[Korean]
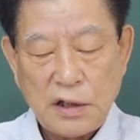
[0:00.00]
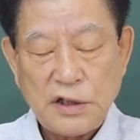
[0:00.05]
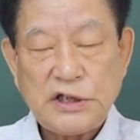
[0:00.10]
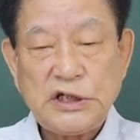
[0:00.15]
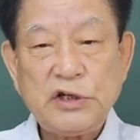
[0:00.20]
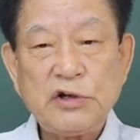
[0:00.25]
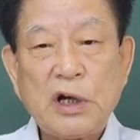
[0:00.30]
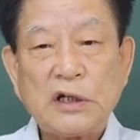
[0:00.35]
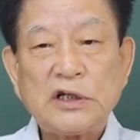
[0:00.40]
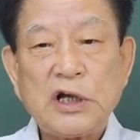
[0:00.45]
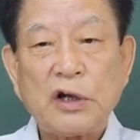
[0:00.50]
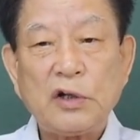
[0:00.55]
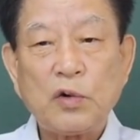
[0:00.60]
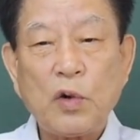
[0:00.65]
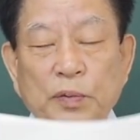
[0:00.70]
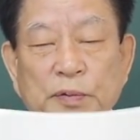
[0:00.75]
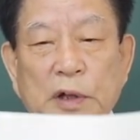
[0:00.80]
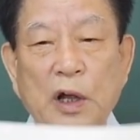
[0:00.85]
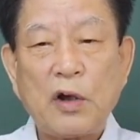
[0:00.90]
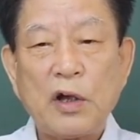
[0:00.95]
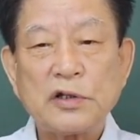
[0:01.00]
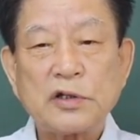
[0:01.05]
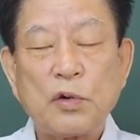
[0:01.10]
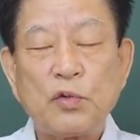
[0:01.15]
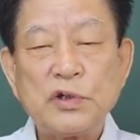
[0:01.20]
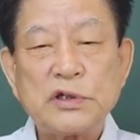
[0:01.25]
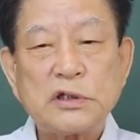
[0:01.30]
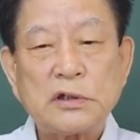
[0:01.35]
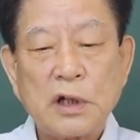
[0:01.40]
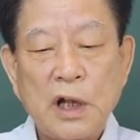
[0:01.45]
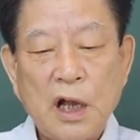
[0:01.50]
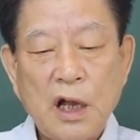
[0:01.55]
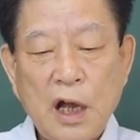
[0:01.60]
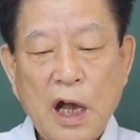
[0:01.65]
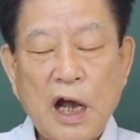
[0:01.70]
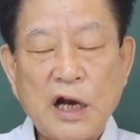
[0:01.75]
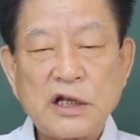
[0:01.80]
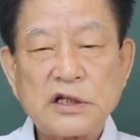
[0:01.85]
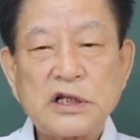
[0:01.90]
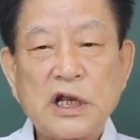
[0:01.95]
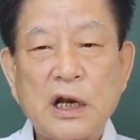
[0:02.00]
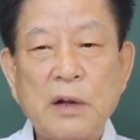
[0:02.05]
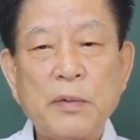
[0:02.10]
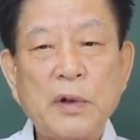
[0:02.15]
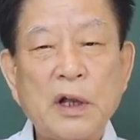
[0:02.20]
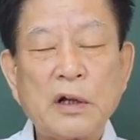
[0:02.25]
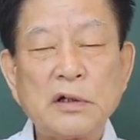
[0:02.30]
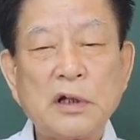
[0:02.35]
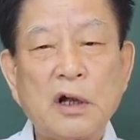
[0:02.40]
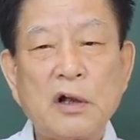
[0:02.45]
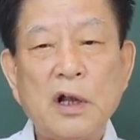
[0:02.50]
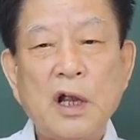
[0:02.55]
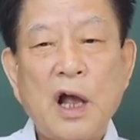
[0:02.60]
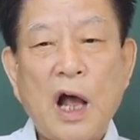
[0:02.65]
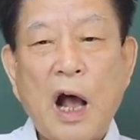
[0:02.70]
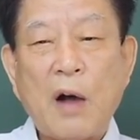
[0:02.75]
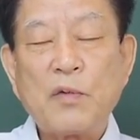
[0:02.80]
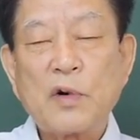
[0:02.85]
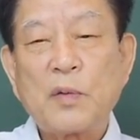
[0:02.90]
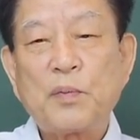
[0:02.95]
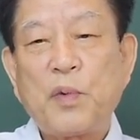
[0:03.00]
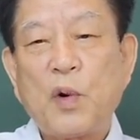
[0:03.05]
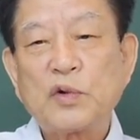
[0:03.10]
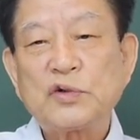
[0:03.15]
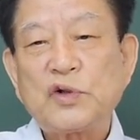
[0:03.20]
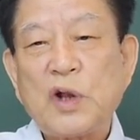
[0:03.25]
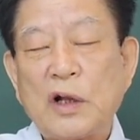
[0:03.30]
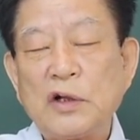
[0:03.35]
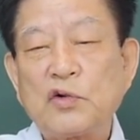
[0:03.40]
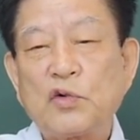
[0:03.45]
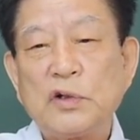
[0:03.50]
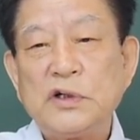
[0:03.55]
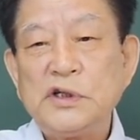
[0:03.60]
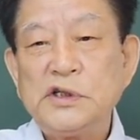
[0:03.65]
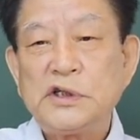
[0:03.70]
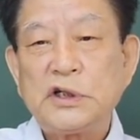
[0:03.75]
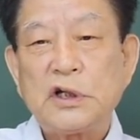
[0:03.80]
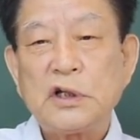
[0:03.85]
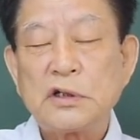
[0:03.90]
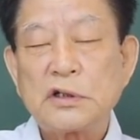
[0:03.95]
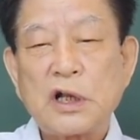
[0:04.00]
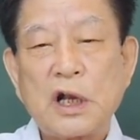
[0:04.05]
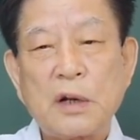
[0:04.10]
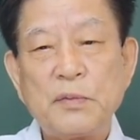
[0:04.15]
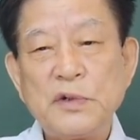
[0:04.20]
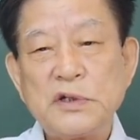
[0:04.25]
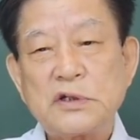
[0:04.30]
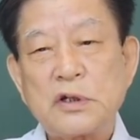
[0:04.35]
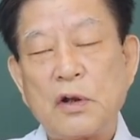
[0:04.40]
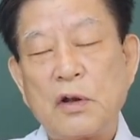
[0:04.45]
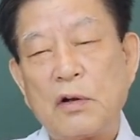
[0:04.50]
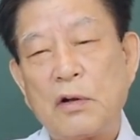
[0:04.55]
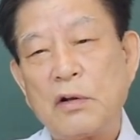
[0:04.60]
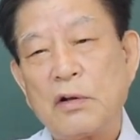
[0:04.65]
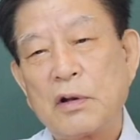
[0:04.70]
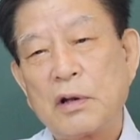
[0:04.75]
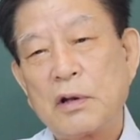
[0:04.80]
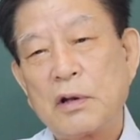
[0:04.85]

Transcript: 지위가 자기 높다고 해서 아랫사람에게 그냥 아무런 보수도 안 주고 일시키는 사람이 있어요.